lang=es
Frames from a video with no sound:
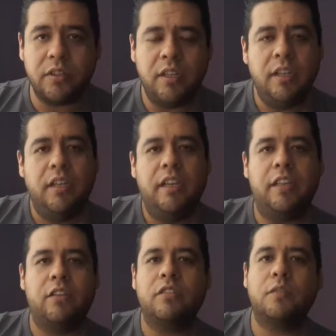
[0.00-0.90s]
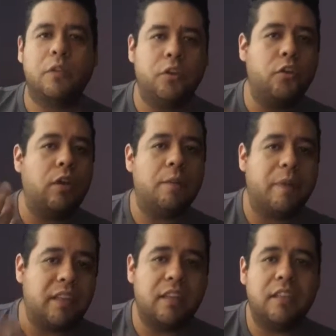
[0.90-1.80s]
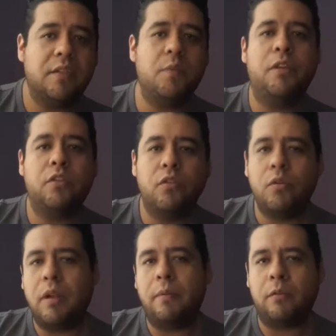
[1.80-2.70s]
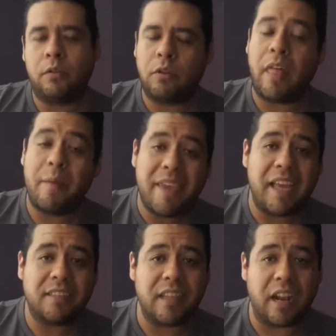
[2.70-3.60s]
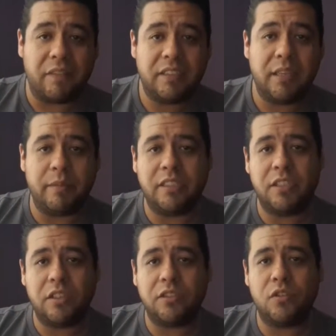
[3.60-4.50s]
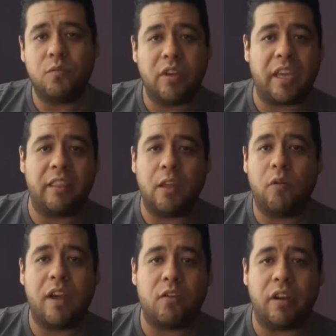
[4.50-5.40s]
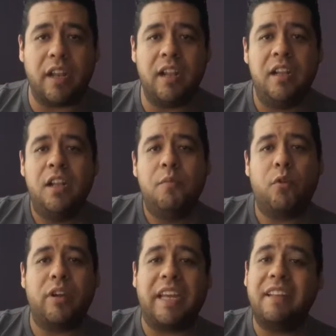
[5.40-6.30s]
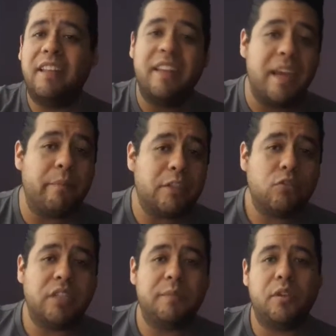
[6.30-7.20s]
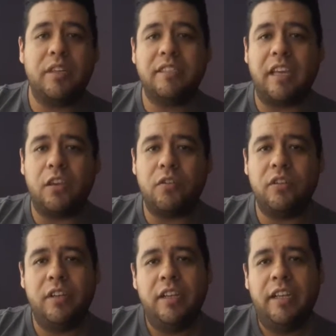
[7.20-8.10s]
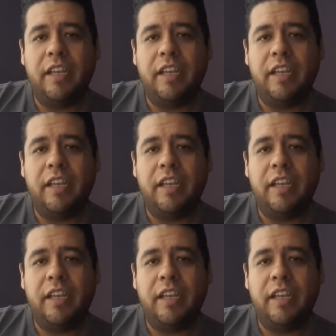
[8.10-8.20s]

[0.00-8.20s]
¿no? Entonces, bueno, yo a partir de ese momento, yo todavía hasta la fecha me siento así como que en deuda con él, porque él tenía más suscriptores que yo.